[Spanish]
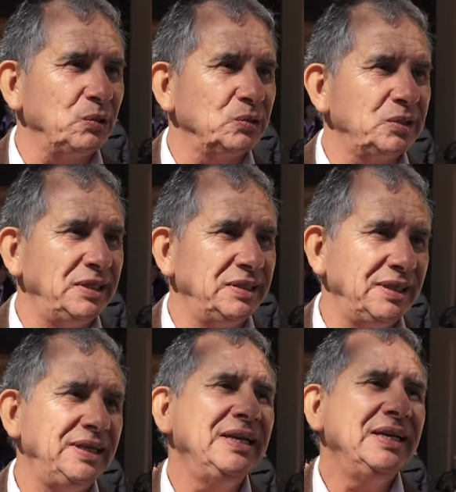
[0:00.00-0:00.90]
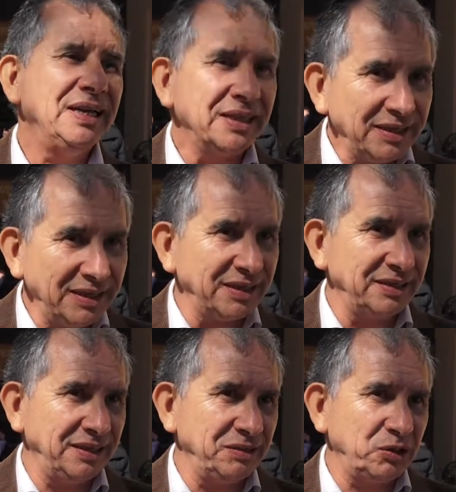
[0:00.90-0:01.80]
docentes, las tienen
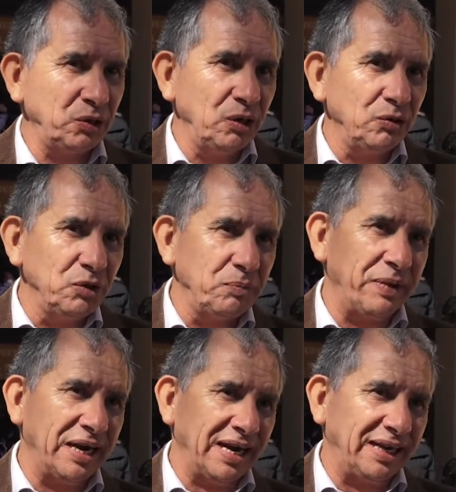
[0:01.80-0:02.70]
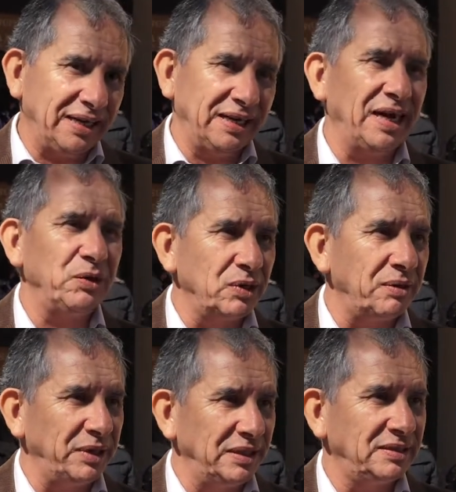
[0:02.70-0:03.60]
que tener nuestros alumnos para generar un
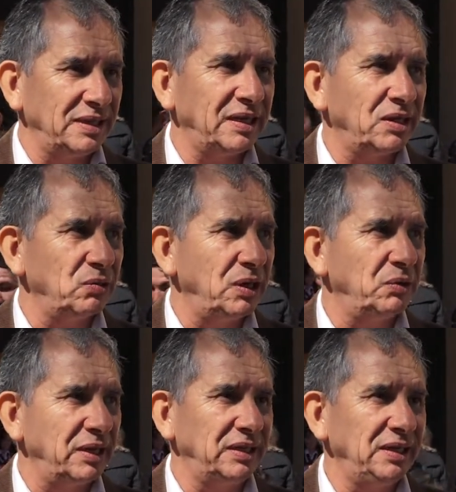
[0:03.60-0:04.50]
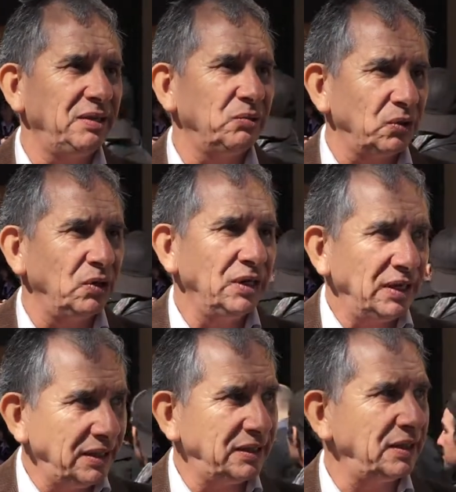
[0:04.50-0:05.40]
aprendizaje colaborativo
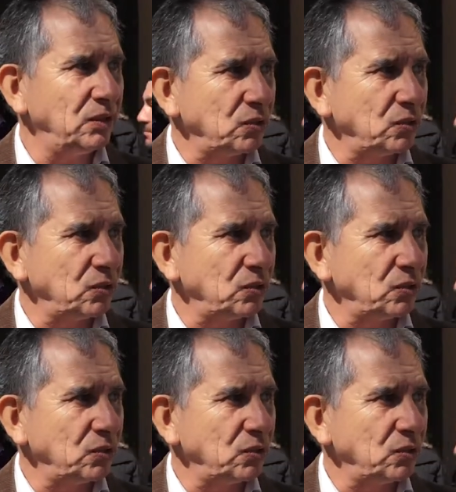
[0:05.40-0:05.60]
entre el